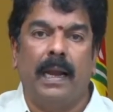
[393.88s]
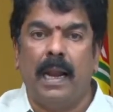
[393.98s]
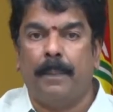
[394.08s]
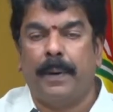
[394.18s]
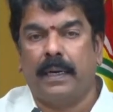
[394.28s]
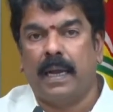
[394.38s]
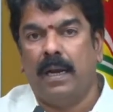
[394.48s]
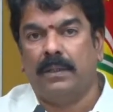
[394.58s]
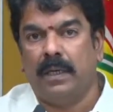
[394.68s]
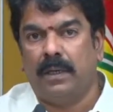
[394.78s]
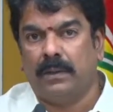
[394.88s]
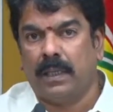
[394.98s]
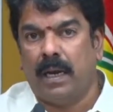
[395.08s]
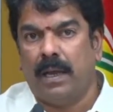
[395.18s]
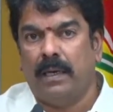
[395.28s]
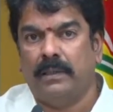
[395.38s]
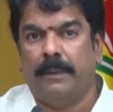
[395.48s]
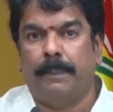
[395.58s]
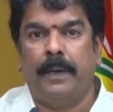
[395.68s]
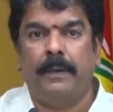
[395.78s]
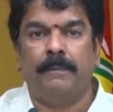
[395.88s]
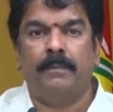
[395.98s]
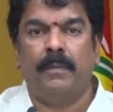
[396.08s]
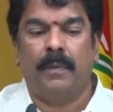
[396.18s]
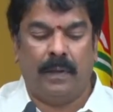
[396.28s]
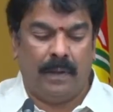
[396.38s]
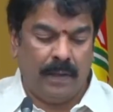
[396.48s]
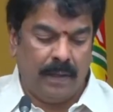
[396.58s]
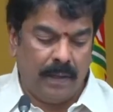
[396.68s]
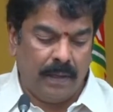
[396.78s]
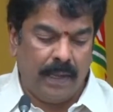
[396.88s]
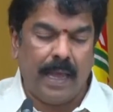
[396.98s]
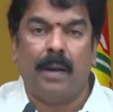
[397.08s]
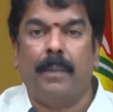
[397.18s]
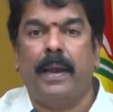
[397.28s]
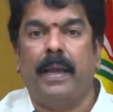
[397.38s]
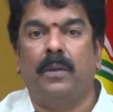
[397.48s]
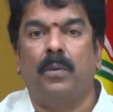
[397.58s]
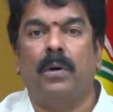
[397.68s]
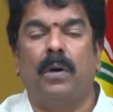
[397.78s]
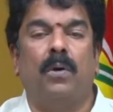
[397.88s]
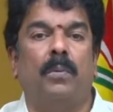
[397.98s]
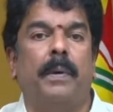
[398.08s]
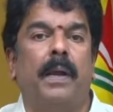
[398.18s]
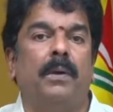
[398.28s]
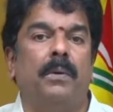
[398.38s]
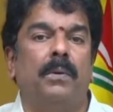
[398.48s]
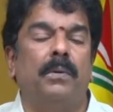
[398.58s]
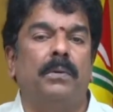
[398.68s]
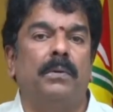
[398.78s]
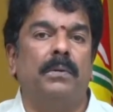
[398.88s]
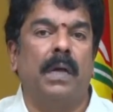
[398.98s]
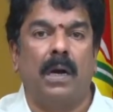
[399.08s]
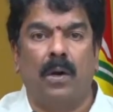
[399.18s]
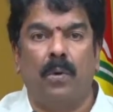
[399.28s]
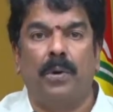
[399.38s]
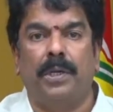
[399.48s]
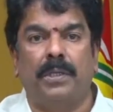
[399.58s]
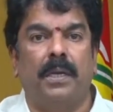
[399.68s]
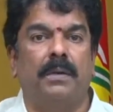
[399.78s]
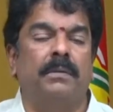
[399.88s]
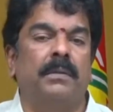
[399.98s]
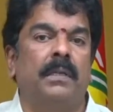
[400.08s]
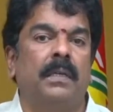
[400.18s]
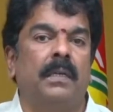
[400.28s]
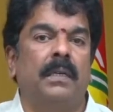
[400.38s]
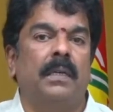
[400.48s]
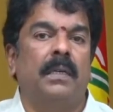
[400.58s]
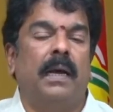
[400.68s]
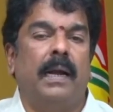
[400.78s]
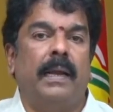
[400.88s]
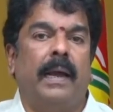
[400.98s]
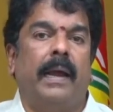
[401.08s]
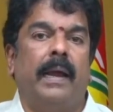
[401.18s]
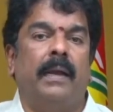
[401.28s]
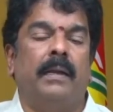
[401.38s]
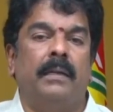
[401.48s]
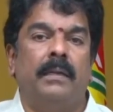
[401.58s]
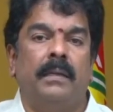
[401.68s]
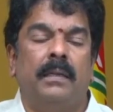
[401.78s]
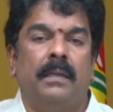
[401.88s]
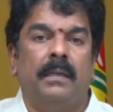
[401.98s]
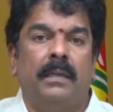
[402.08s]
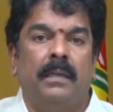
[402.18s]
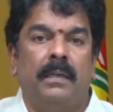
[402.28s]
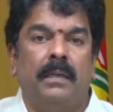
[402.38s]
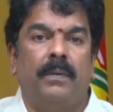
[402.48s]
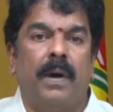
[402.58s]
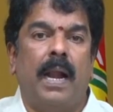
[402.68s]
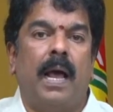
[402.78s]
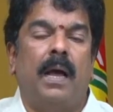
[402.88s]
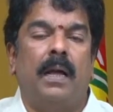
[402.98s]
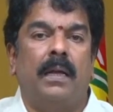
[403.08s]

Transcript: ఇళ్ల పట్టాలు సెంటు స్థలాలు అని చెప్పి ఎనభై ఐదు కోట్ల రూపాయలు దాంట్లో కొట్టేశారు అంటే ఇవాళ